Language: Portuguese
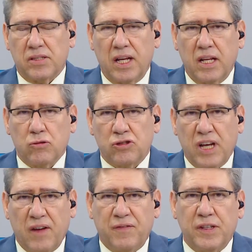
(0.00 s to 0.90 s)
Brasília, os
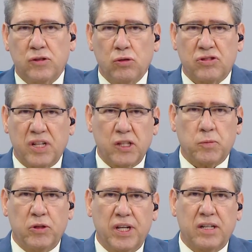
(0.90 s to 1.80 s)
chefes dos
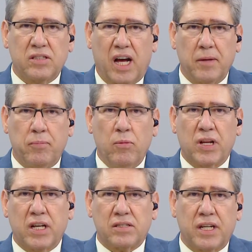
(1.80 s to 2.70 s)
três poderes da
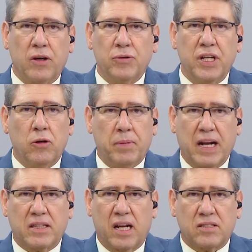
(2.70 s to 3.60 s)
República se reuniram
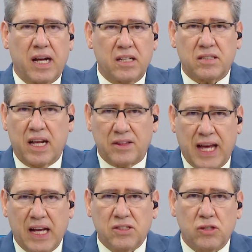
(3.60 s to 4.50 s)
para traçar
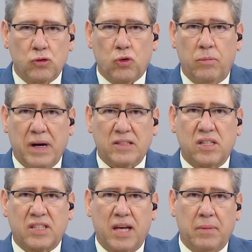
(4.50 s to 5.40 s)
estratégias do
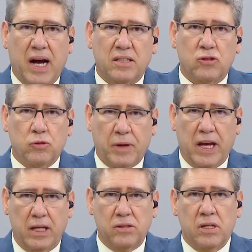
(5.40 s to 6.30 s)
combate às queimadas no
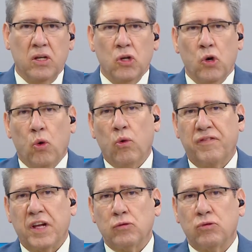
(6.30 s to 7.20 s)
país. O
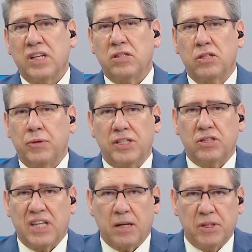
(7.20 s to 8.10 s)
governo decidiu
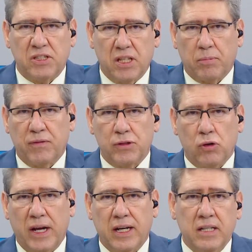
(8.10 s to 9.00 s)
editar medida
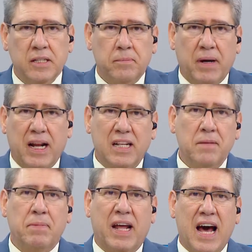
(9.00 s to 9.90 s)
provisória para
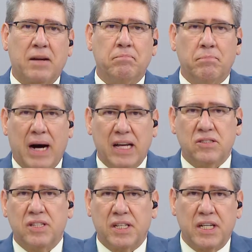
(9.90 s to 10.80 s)
liberar
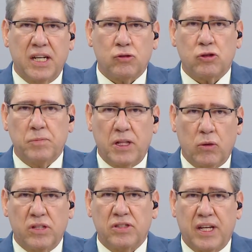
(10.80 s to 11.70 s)
mais de 500
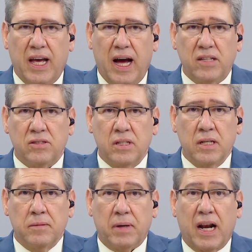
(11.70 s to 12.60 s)
milhões de reais
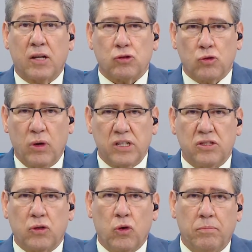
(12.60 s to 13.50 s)
para
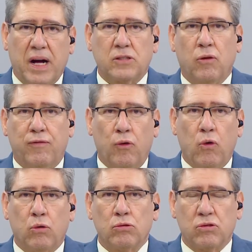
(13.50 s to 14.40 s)
ações de combate ao
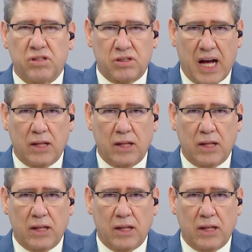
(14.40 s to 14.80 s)
fogo nos